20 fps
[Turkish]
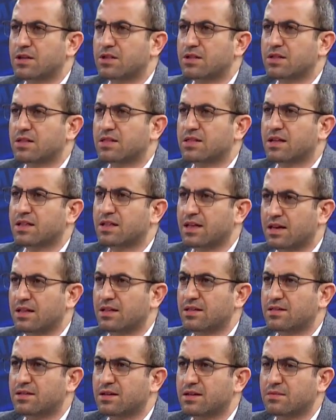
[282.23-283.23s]
Başınızda
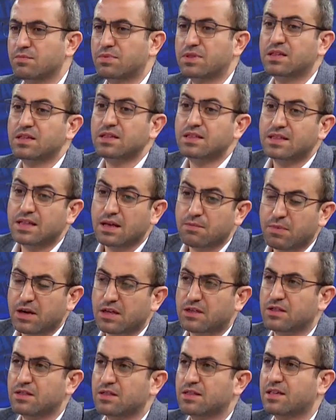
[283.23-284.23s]
değiliz dedim. Siz de
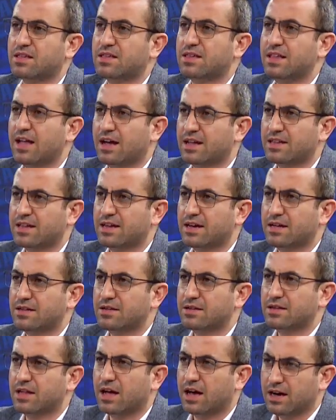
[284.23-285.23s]
başınıza silah
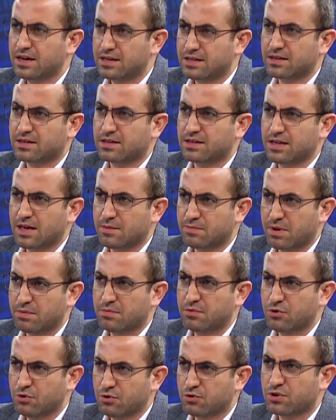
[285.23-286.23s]
dayandığında aynısını
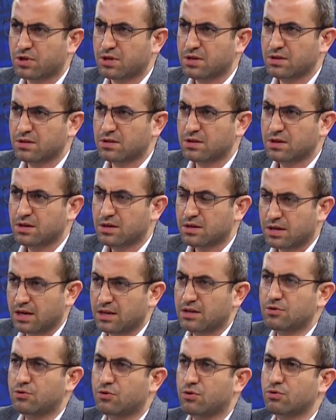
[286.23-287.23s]
yapabiliyorsanız
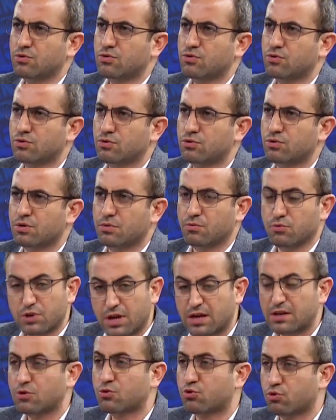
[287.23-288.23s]
gelin konuşun diyor.
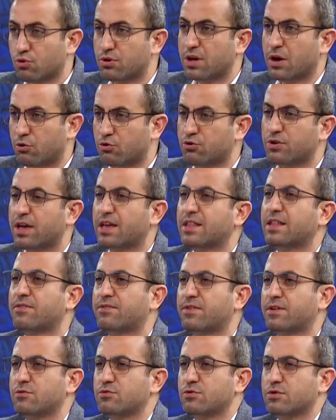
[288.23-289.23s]
Bunlar da söylüyor. Onu da
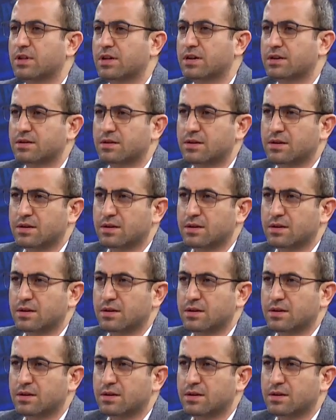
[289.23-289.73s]
hedef alıyorlar.